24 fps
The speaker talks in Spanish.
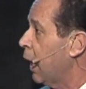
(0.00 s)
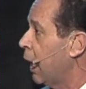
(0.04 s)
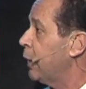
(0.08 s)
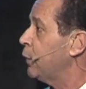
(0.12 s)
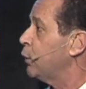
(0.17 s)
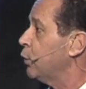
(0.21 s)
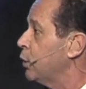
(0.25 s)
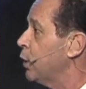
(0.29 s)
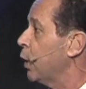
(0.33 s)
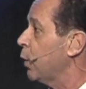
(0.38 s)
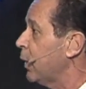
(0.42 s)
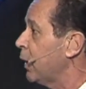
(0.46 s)

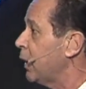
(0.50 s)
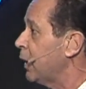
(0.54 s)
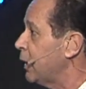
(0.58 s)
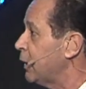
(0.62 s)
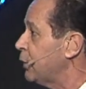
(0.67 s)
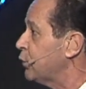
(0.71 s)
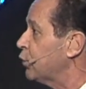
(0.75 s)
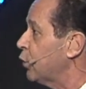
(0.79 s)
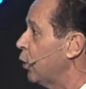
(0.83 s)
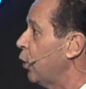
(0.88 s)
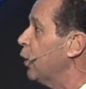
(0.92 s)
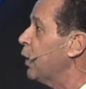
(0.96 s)
Ahí es donde viene
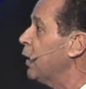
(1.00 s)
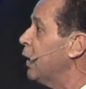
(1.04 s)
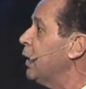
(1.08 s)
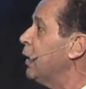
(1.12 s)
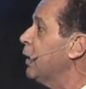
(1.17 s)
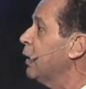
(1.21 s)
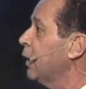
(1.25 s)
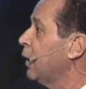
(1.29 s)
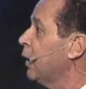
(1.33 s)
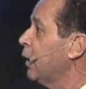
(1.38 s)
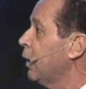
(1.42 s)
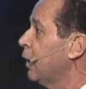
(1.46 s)
la
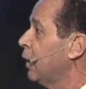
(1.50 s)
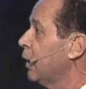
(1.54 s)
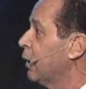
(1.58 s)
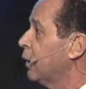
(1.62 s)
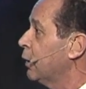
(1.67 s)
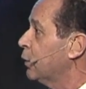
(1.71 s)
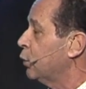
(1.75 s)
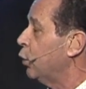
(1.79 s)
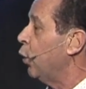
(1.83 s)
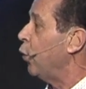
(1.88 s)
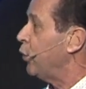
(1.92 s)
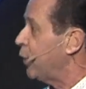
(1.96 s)
historia,
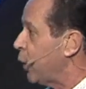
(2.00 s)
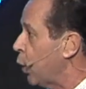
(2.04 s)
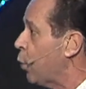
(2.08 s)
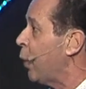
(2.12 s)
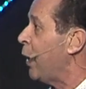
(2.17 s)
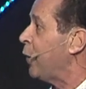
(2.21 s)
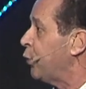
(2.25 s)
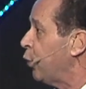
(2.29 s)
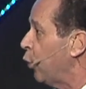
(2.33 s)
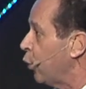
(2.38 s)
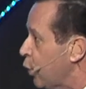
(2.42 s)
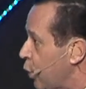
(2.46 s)
donde
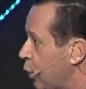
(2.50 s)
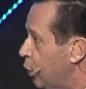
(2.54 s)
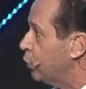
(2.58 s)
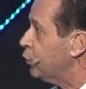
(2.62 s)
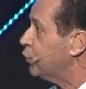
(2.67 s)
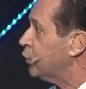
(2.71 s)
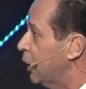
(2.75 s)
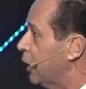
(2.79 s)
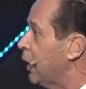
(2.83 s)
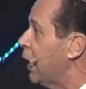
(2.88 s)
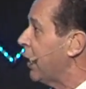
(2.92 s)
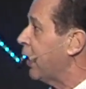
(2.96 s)
cuando
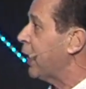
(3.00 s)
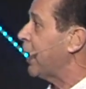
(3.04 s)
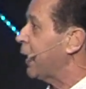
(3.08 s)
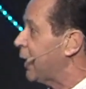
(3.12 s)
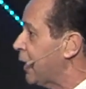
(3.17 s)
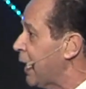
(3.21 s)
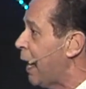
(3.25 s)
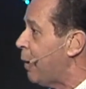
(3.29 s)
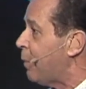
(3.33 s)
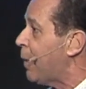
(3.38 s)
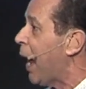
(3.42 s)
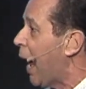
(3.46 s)
Dios le
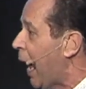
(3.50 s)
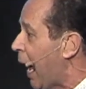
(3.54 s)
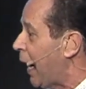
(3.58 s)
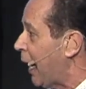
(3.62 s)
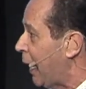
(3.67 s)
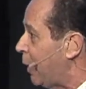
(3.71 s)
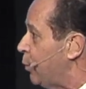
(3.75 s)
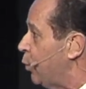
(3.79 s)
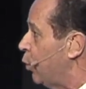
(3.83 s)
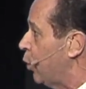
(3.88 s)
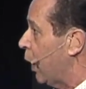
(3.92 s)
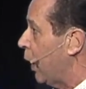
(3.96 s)
reclama
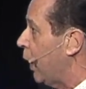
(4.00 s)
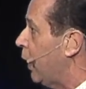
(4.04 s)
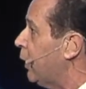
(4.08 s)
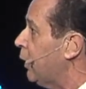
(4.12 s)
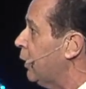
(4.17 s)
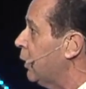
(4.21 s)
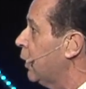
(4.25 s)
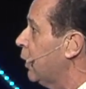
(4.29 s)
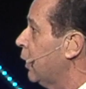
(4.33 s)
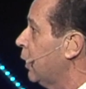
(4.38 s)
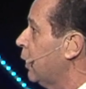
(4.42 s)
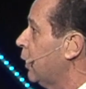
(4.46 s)
a la
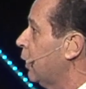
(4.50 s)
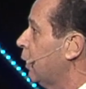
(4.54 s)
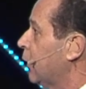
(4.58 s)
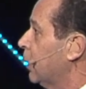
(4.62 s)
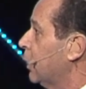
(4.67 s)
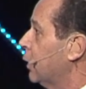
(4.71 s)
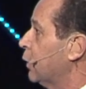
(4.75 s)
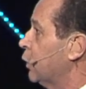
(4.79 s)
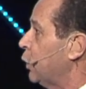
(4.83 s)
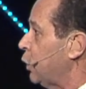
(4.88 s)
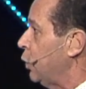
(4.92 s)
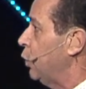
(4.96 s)
mujer,
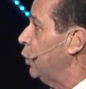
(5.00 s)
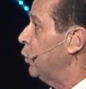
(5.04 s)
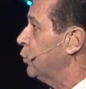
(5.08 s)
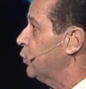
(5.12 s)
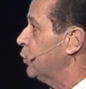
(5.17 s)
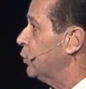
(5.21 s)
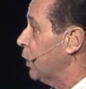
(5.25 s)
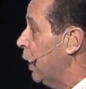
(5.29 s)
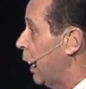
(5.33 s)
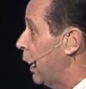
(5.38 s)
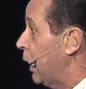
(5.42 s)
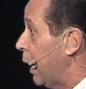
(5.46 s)

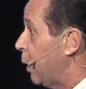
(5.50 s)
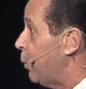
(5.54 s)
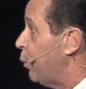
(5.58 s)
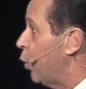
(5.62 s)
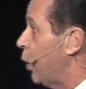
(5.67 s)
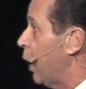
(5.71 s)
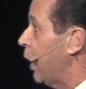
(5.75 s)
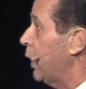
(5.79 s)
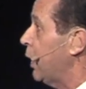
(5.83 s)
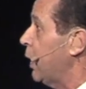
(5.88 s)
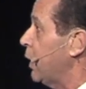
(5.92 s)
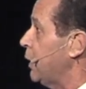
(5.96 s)
Dios, eh, la
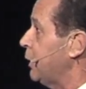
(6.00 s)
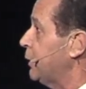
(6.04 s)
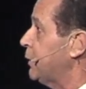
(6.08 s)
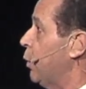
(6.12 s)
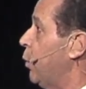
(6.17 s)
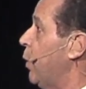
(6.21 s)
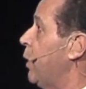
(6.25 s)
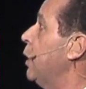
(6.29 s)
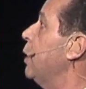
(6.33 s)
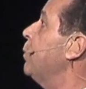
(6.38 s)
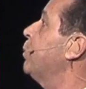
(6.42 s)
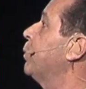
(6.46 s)
mujer le
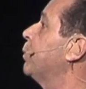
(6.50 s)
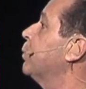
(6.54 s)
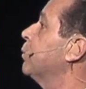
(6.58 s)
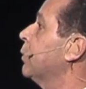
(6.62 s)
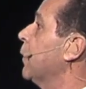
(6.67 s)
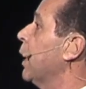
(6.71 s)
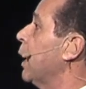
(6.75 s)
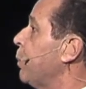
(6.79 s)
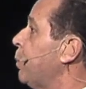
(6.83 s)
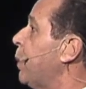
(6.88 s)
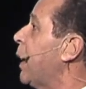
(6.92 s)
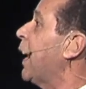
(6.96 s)
dice, bueno, ¿y
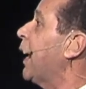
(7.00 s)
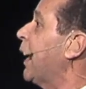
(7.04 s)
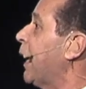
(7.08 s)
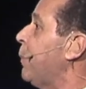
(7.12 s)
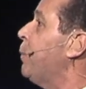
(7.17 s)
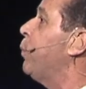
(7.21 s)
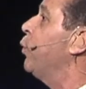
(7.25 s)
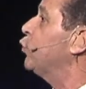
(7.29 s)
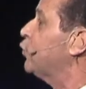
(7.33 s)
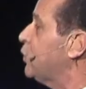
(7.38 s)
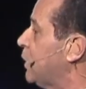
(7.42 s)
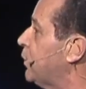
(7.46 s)
para
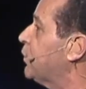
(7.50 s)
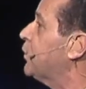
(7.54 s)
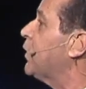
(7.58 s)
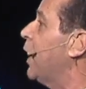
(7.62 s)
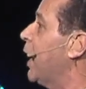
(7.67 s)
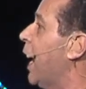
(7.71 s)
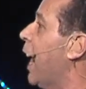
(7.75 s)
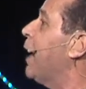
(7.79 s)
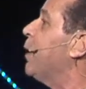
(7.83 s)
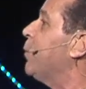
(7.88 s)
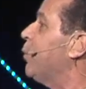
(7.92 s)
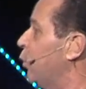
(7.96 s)
qué
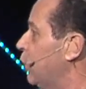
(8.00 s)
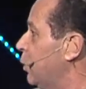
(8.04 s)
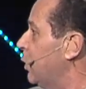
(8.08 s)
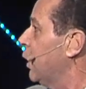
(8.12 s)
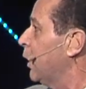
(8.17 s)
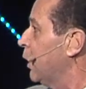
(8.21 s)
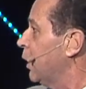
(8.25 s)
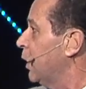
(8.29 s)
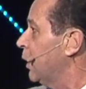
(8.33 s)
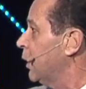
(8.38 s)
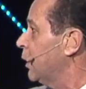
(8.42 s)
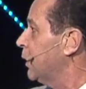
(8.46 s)
pusiste el
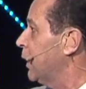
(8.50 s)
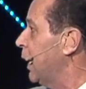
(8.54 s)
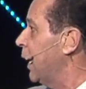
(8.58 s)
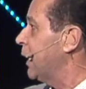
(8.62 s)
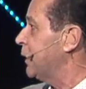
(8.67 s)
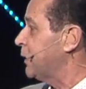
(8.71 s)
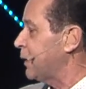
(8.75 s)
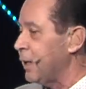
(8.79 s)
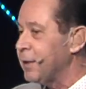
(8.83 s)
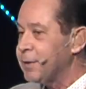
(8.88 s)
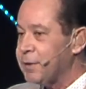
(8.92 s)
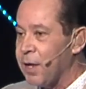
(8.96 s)
árbol de
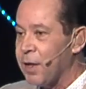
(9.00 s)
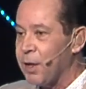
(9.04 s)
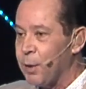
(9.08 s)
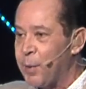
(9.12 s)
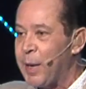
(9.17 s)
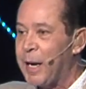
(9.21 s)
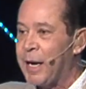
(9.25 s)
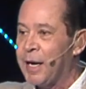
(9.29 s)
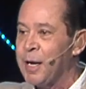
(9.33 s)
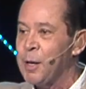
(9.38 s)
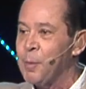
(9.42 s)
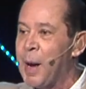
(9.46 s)
la ciencia
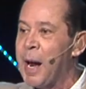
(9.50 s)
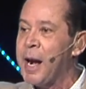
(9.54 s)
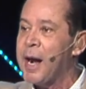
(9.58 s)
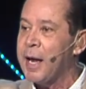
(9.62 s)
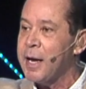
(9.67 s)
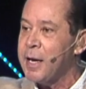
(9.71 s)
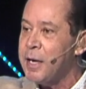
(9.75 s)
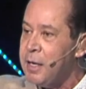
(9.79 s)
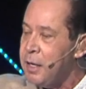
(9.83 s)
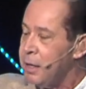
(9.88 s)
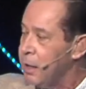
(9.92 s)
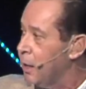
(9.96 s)
del bien y el
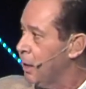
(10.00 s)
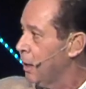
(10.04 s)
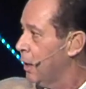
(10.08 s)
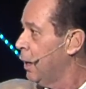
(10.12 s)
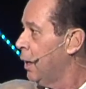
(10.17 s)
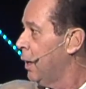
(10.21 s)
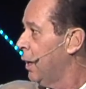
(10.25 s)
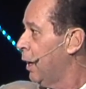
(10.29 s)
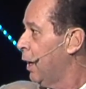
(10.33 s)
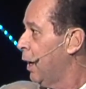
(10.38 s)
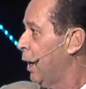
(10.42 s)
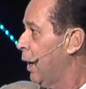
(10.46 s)
mal ahí?
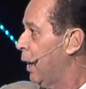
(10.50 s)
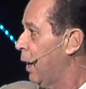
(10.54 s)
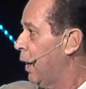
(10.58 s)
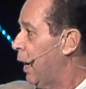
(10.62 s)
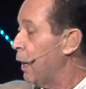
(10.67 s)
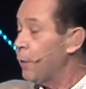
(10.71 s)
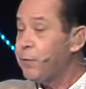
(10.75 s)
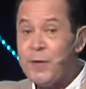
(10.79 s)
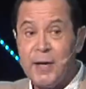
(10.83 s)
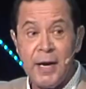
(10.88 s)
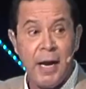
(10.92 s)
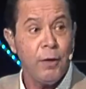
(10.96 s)

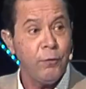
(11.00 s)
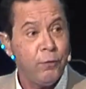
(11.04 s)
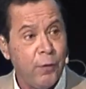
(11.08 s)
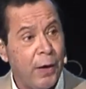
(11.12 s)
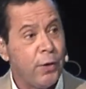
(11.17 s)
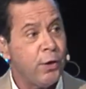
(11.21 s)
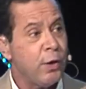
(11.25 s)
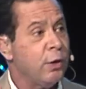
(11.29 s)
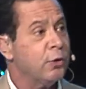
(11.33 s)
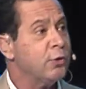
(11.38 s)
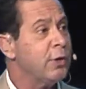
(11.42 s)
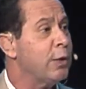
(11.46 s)
Al final
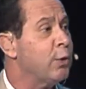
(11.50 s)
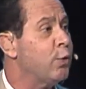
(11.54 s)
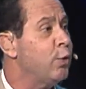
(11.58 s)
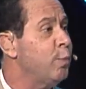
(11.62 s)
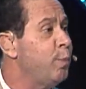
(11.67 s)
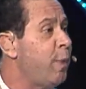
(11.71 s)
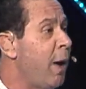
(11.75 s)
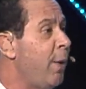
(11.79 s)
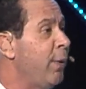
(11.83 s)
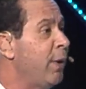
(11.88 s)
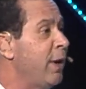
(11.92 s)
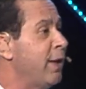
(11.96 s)
fue Dios el
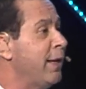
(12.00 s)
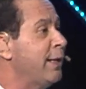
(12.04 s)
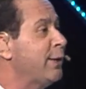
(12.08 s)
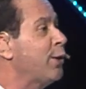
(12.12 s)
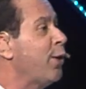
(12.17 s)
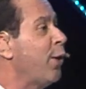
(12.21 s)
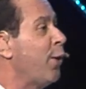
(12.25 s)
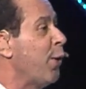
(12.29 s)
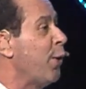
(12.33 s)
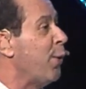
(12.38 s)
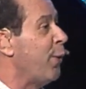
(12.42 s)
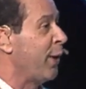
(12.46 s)
culpable de
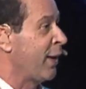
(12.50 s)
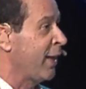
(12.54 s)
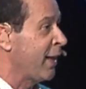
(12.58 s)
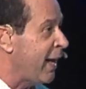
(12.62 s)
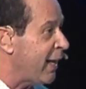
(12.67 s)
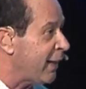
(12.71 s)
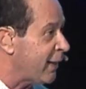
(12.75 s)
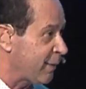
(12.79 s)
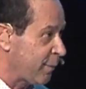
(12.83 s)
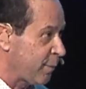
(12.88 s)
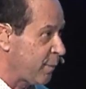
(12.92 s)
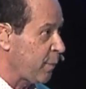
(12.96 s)
todo,
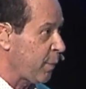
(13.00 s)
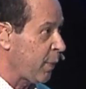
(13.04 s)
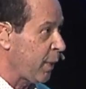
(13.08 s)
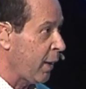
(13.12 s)
¿verdad?